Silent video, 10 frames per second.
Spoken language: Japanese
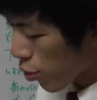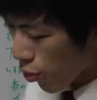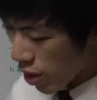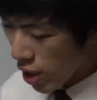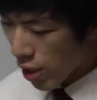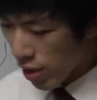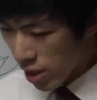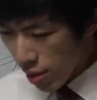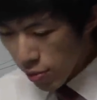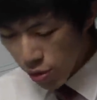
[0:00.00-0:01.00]
ぶ航路以外は
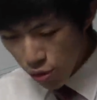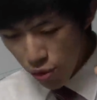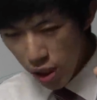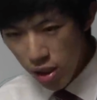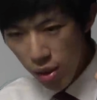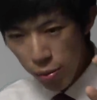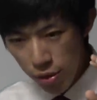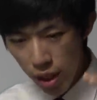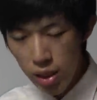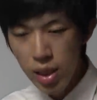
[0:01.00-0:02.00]
全部乗客が
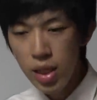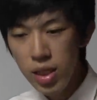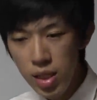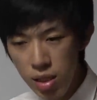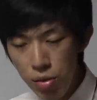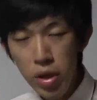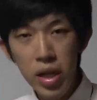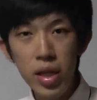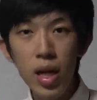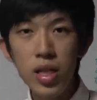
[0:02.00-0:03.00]
もうだら下がりしてすごい
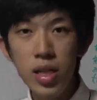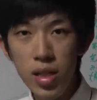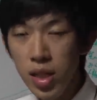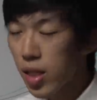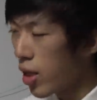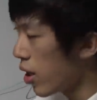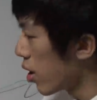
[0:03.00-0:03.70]
減ったらしいで、